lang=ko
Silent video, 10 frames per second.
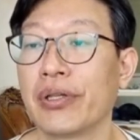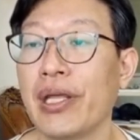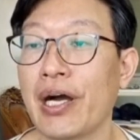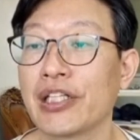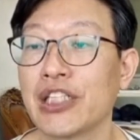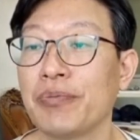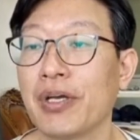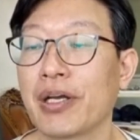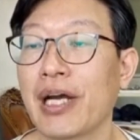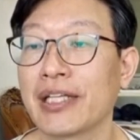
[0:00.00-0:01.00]
내
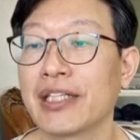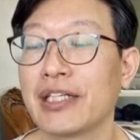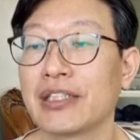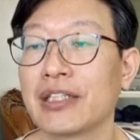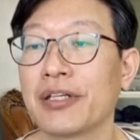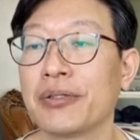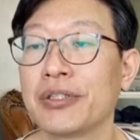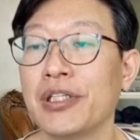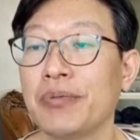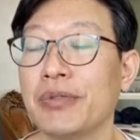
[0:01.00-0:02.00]
양심의 가책이
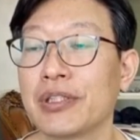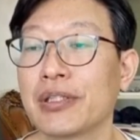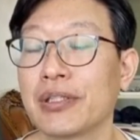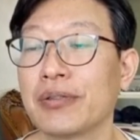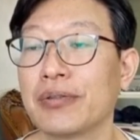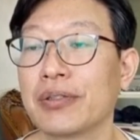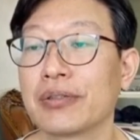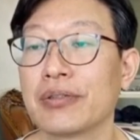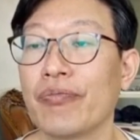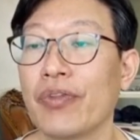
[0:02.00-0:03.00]
있잖아요. 찔림이 있잖아요.
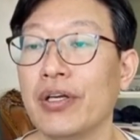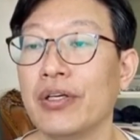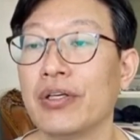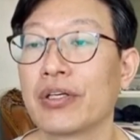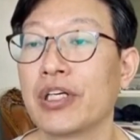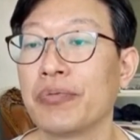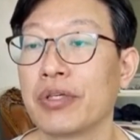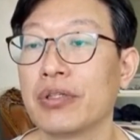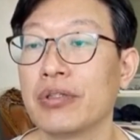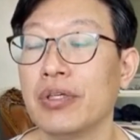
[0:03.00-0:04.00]
그래서
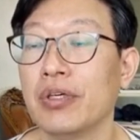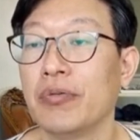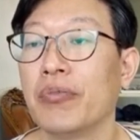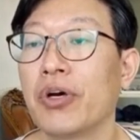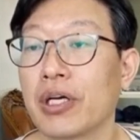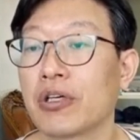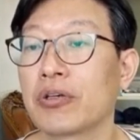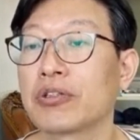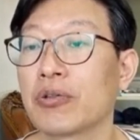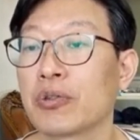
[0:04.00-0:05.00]
그러면은 뭔가
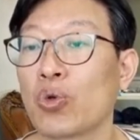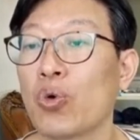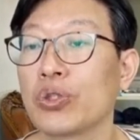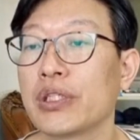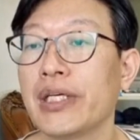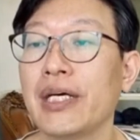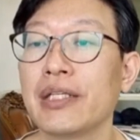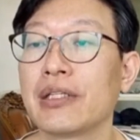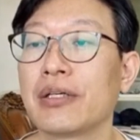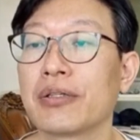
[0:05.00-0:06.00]
적극적으로 통제를
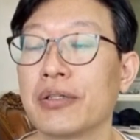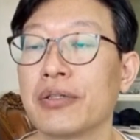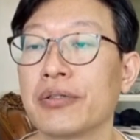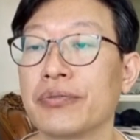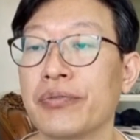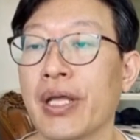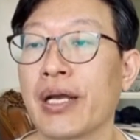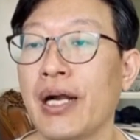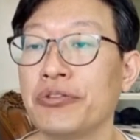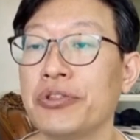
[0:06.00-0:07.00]
해야 된다는 거예요.
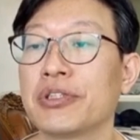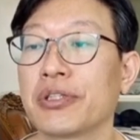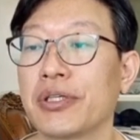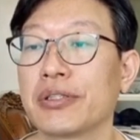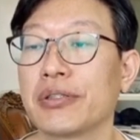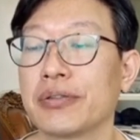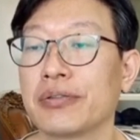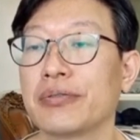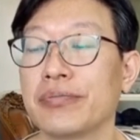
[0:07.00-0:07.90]
내가 할 수 있는 선에서.